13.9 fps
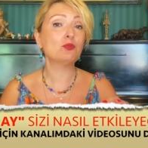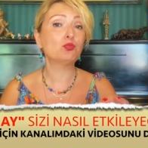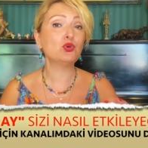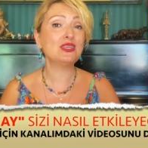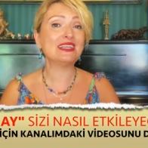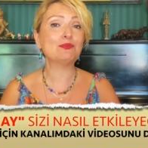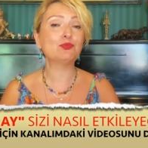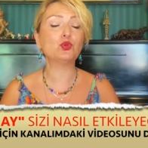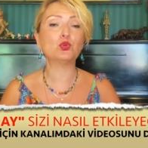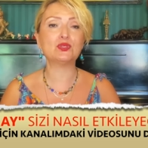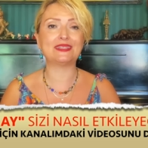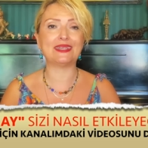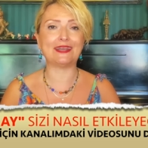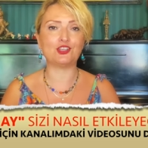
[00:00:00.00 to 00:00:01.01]
Bu
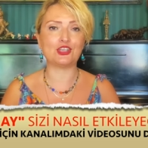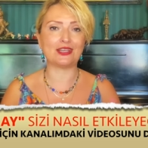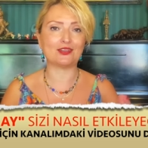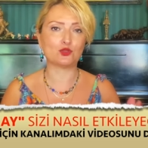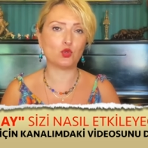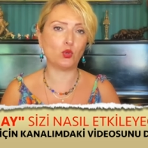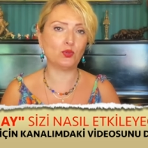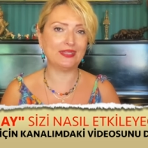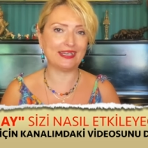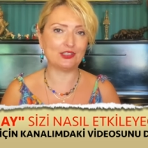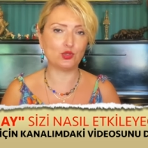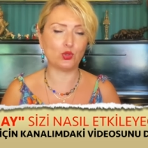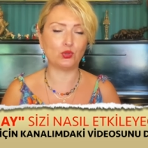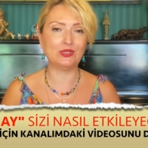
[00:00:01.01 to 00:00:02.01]
29 derece son
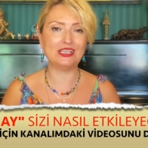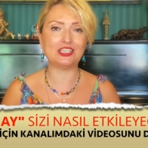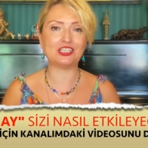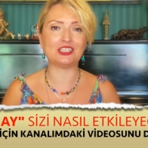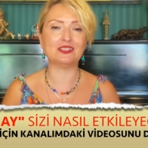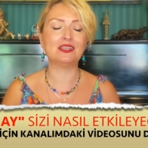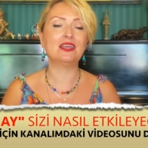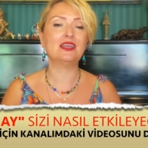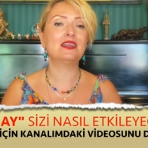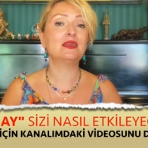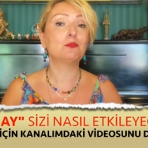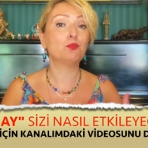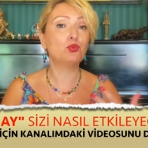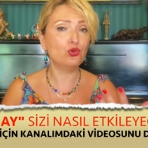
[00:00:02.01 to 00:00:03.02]
derece olduğu için
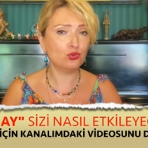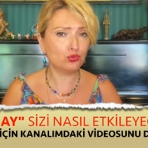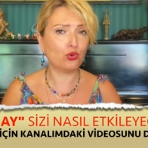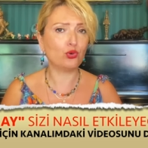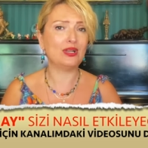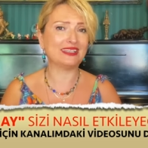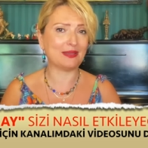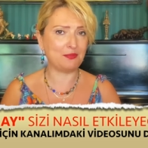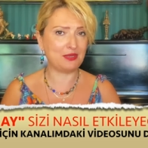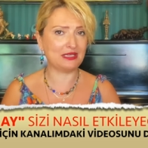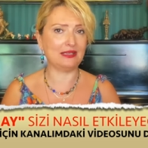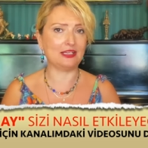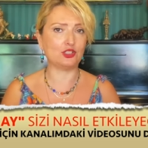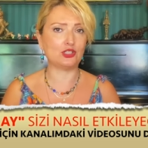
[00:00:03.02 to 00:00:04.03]
Plüto'yla da
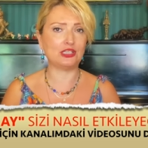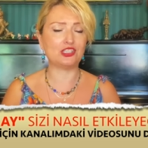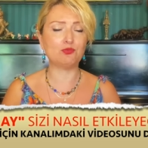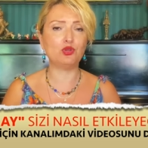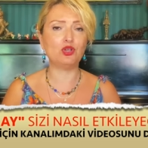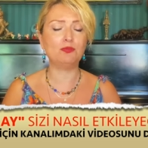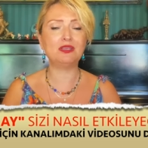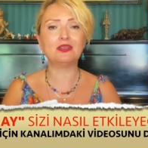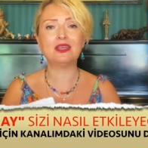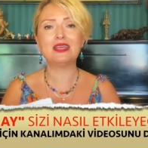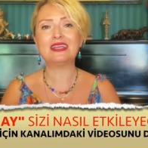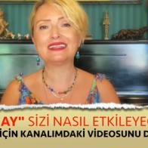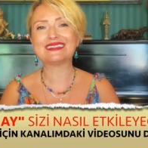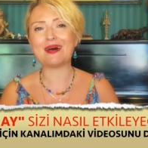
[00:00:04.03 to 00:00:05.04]
birleştiği için böyle bir
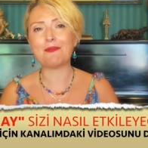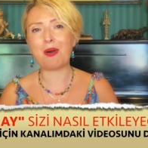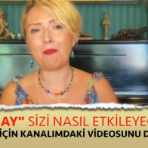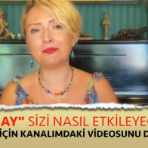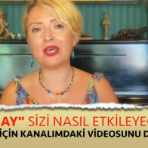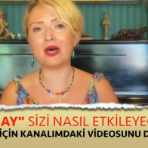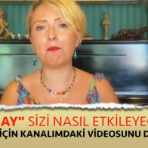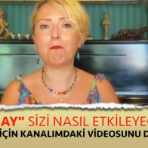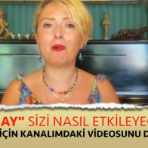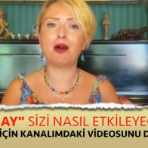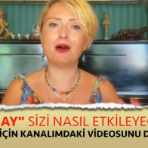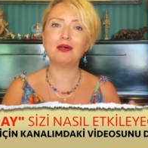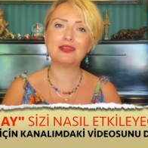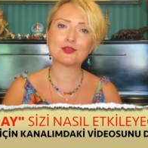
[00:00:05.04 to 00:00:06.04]

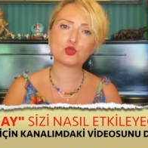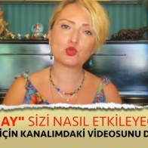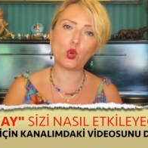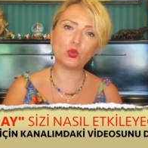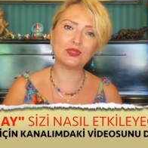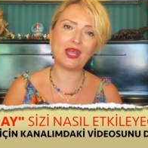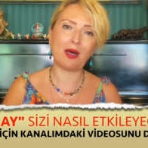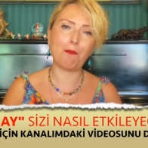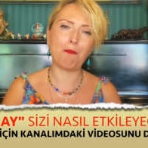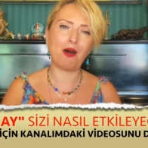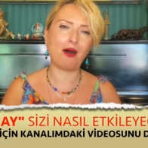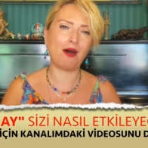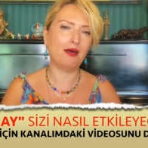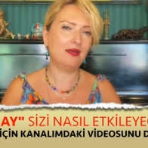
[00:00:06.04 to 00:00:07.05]
tamamlanma,
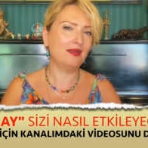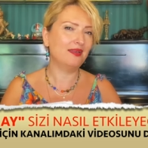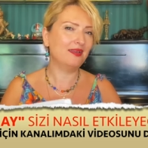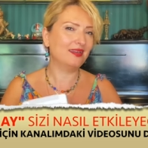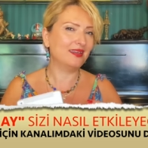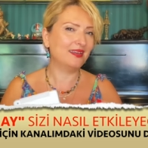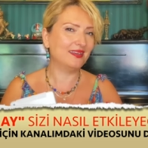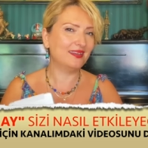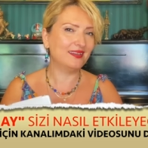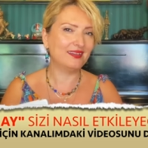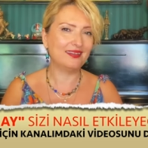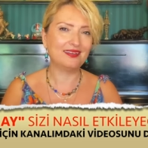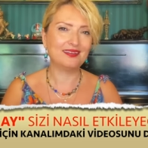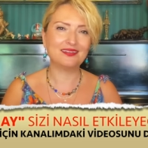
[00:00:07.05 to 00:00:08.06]
sonlanma
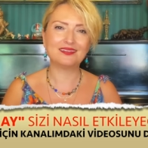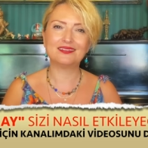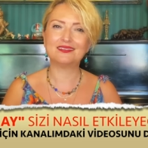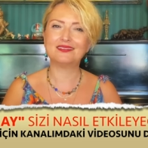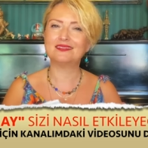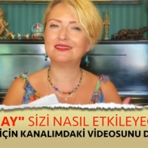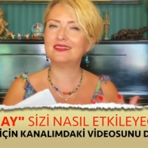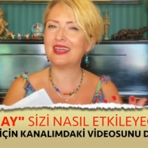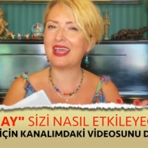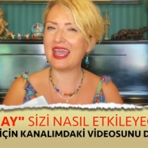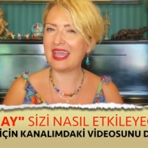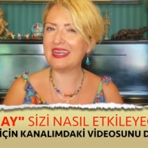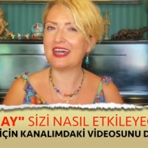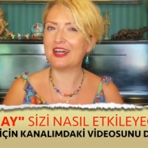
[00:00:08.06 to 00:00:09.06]
e,
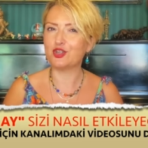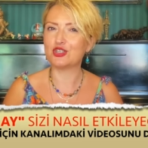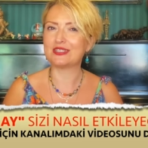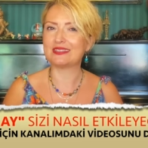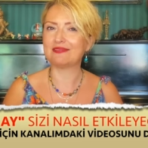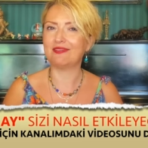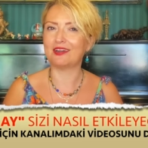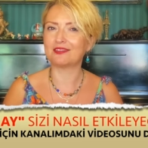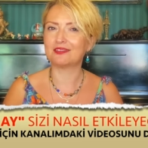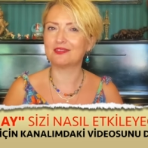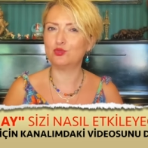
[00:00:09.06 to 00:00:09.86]
enerjisi var.